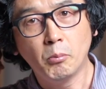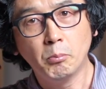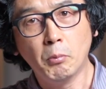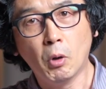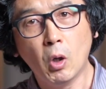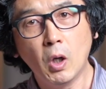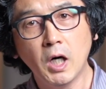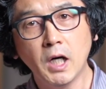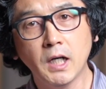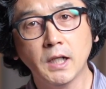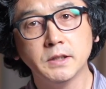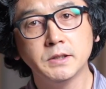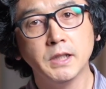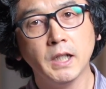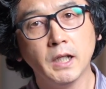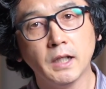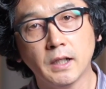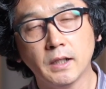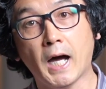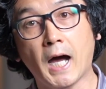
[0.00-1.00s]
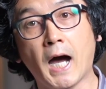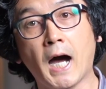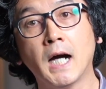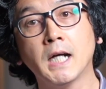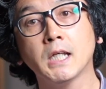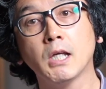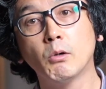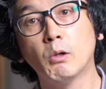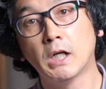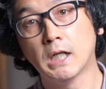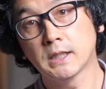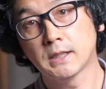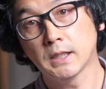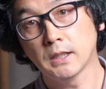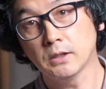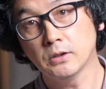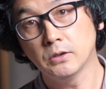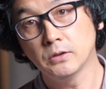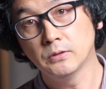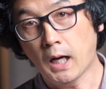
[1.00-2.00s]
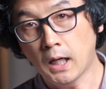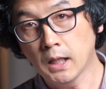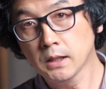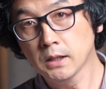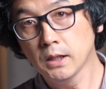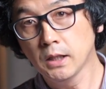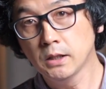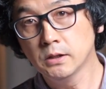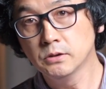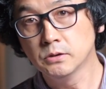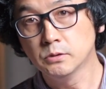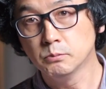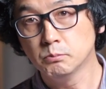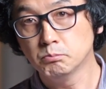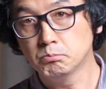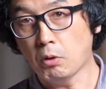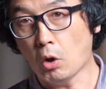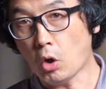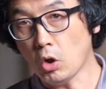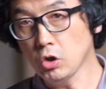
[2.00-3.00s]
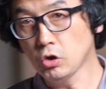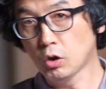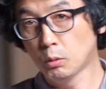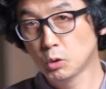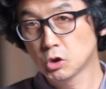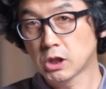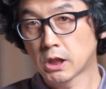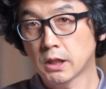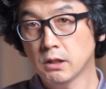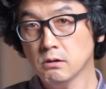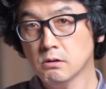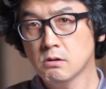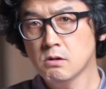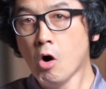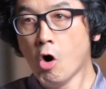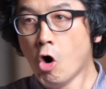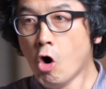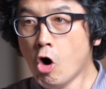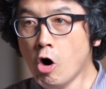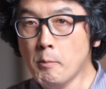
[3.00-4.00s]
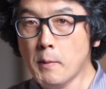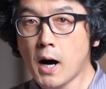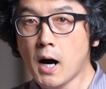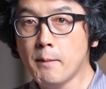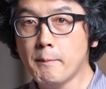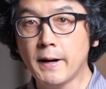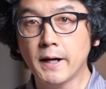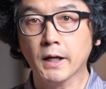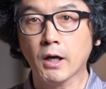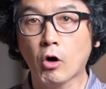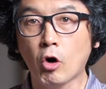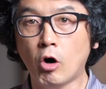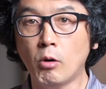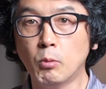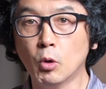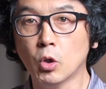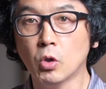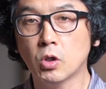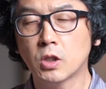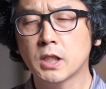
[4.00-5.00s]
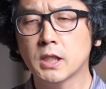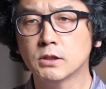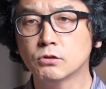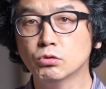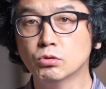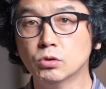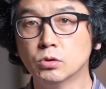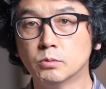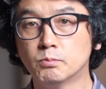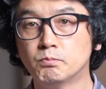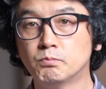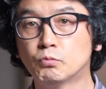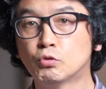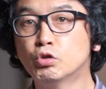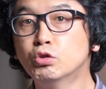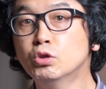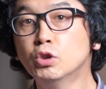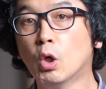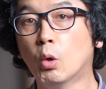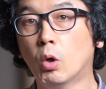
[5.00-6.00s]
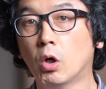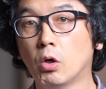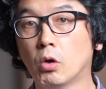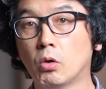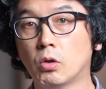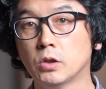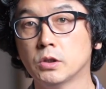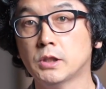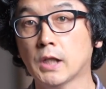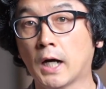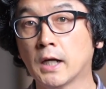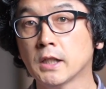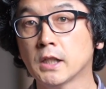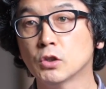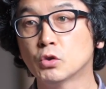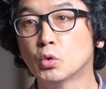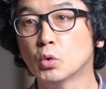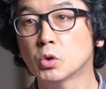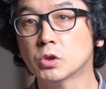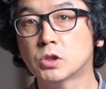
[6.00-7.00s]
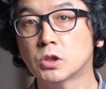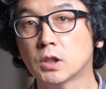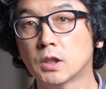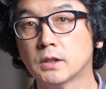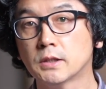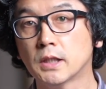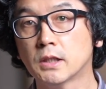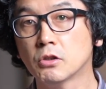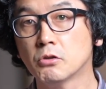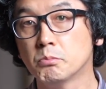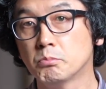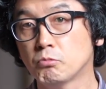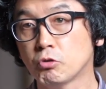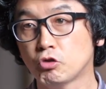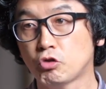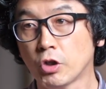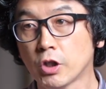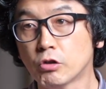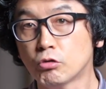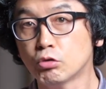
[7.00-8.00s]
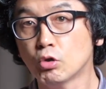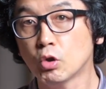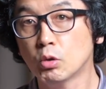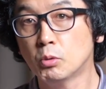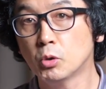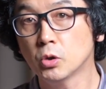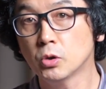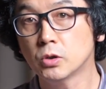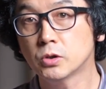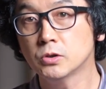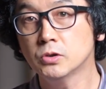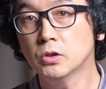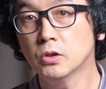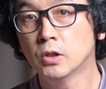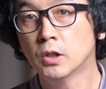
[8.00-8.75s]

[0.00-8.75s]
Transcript: 뭐와 같냐? 안개와 같아요. 안개는 멀리서 보잖아요. 어마어마하게 커 보여요. 그래가지고 두려워요. 이 안개 속을 들어간다는 건 되게 두려워 보이거든요.